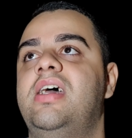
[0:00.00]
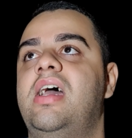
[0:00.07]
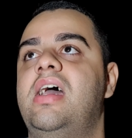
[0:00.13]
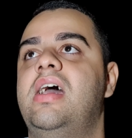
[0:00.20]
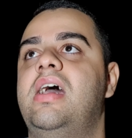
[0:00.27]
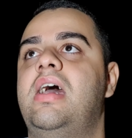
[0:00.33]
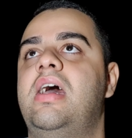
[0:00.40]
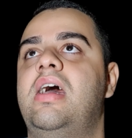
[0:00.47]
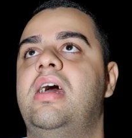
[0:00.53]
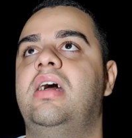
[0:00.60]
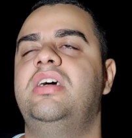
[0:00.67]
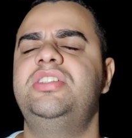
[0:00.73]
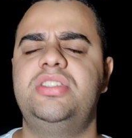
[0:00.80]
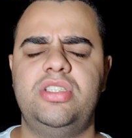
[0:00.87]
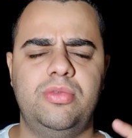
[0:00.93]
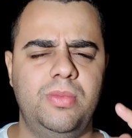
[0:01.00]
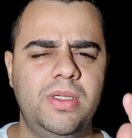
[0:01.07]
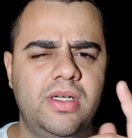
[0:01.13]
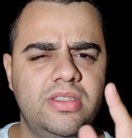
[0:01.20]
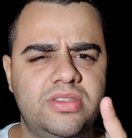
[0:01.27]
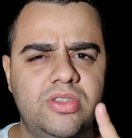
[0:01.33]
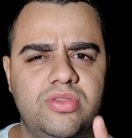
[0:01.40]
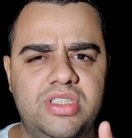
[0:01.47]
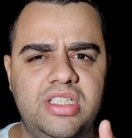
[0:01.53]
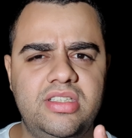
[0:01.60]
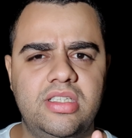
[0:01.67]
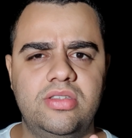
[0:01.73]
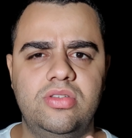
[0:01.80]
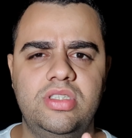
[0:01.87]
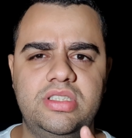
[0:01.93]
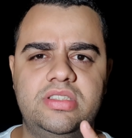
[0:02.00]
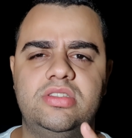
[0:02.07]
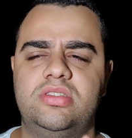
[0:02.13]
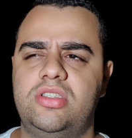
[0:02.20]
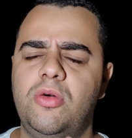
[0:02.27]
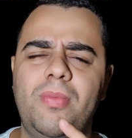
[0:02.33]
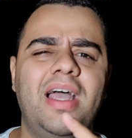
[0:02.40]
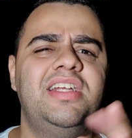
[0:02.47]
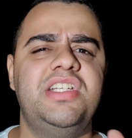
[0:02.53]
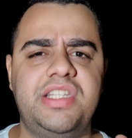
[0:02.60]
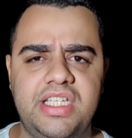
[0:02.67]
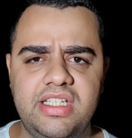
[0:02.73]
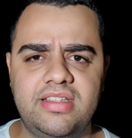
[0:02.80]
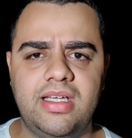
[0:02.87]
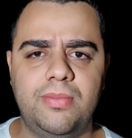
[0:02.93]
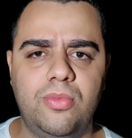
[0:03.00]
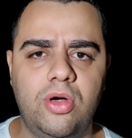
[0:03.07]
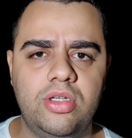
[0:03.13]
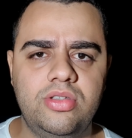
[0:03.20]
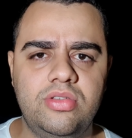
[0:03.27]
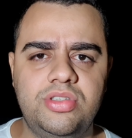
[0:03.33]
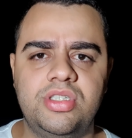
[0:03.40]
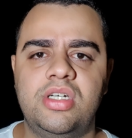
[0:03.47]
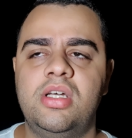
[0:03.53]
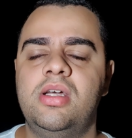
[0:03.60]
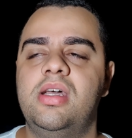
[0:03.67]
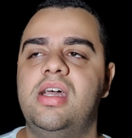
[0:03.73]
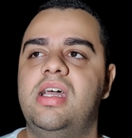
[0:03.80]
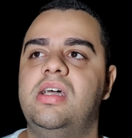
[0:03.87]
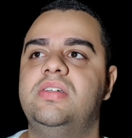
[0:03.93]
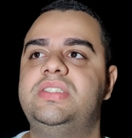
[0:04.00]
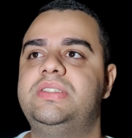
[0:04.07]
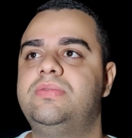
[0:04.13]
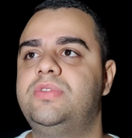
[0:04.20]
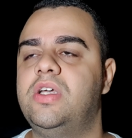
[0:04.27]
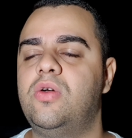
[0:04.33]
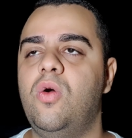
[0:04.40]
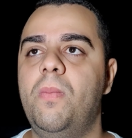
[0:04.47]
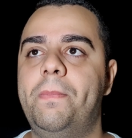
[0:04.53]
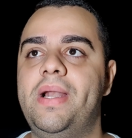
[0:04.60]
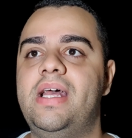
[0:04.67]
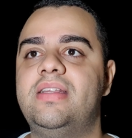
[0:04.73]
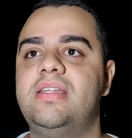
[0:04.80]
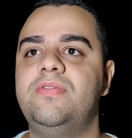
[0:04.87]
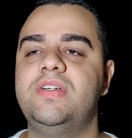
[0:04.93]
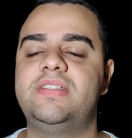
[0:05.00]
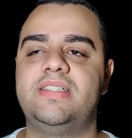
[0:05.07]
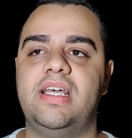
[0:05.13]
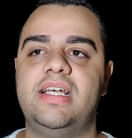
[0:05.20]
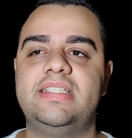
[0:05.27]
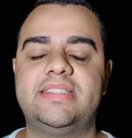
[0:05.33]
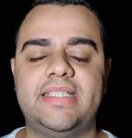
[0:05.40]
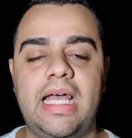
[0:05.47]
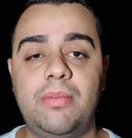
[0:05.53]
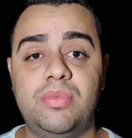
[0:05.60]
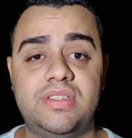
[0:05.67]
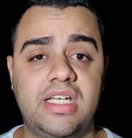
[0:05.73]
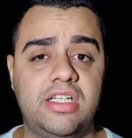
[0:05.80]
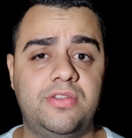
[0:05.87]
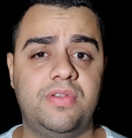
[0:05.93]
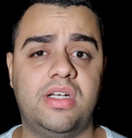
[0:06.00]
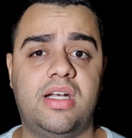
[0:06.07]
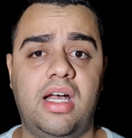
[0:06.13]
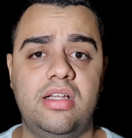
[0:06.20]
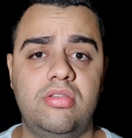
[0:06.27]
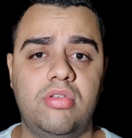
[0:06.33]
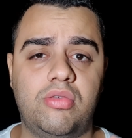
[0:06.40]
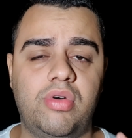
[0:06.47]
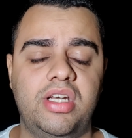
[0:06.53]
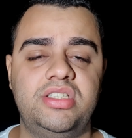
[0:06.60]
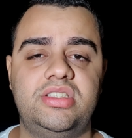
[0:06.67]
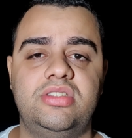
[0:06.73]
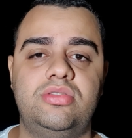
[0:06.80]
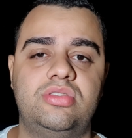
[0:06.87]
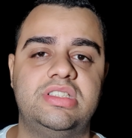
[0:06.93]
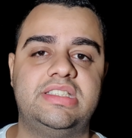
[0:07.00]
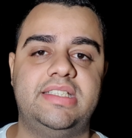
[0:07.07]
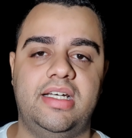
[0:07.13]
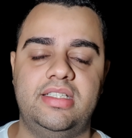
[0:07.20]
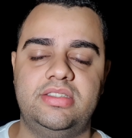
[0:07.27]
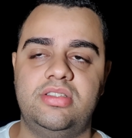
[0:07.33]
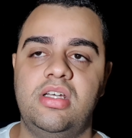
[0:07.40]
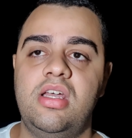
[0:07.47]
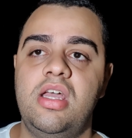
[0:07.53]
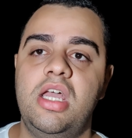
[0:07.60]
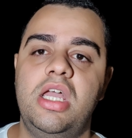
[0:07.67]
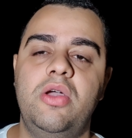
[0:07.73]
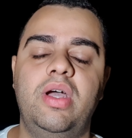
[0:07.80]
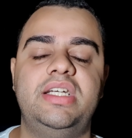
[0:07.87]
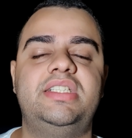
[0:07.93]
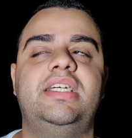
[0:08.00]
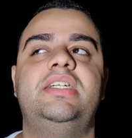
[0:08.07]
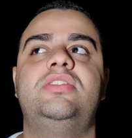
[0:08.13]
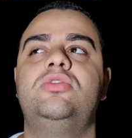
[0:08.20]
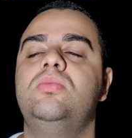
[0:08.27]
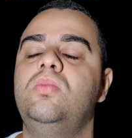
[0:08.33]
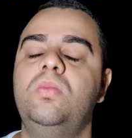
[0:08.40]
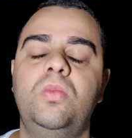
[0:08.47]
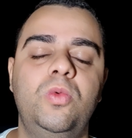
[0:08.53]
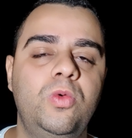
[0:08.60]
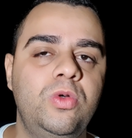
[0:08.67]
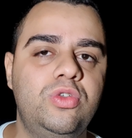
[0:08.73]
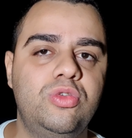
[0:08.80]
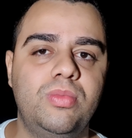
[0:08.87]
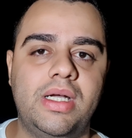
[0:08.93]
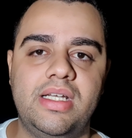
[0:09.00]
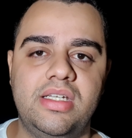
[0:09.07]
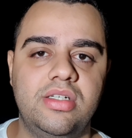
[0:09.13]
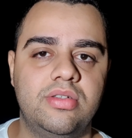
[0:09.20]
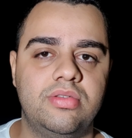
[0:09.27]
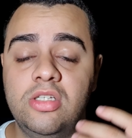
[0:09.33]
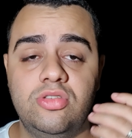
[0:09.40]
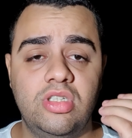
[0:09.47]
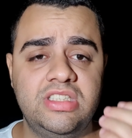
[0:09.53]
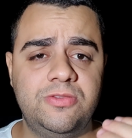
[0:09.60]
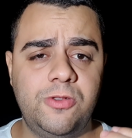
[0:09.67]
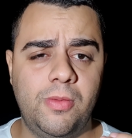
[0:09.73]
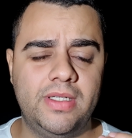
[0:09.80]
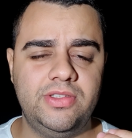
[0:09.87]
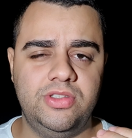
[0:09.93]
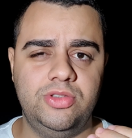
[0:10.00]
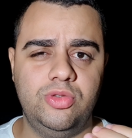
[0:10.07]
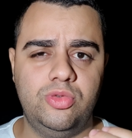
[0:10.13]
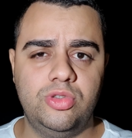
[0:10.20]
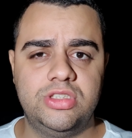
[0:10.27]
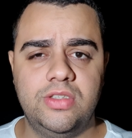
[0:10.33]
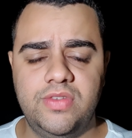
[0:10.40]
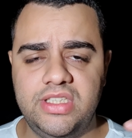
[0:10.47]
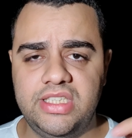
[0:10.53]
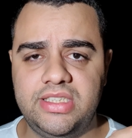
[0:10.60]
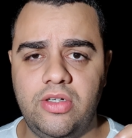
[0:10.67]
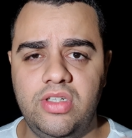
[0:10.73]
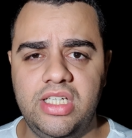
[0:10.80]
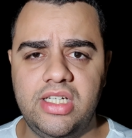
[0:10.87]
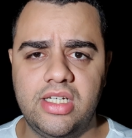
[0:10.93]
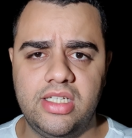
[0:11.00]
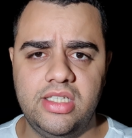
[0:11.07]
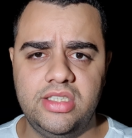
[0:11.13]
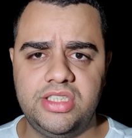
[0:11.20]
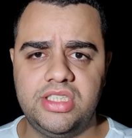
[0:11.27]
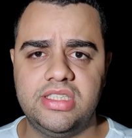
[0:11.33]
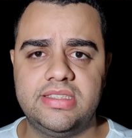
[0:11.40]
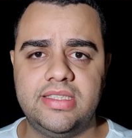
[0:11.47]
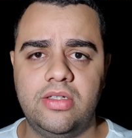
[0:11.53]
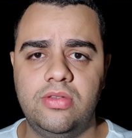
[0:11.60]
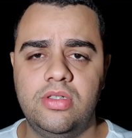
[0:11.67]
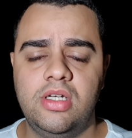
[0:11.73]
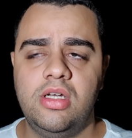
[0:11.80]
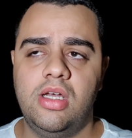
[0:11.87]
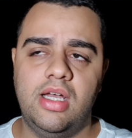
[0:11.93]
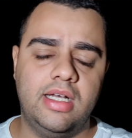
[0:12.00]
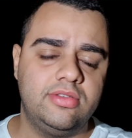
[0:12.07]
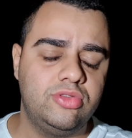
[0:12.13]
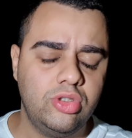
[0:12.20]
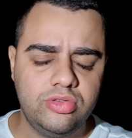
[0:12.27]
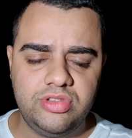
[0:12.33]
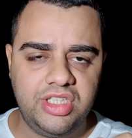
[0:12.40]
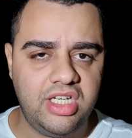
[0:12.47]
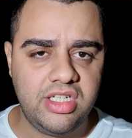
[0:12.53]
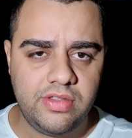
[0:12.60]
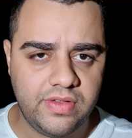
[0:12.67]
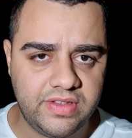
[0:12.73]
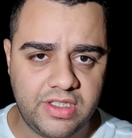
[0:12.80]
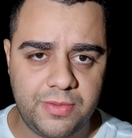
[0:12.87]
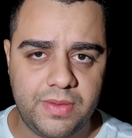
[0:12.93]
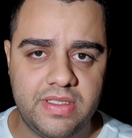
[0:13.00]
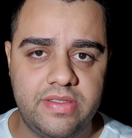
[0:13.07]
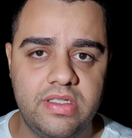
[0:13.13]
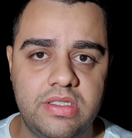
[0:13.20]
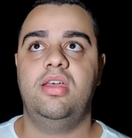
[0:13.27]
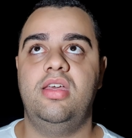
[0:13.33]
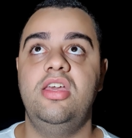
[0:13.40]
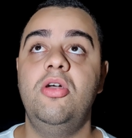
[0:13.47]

É, acho que se eu não me engano são 32, são mais de 30 módulos. É, você completa e você recebe o certificado do Aquarista de Sucesso. Eu achei isso muito maneiro. Todas as informações do curso eu vou deixar o link aqui na descrição é, todos os links que vocês precisam.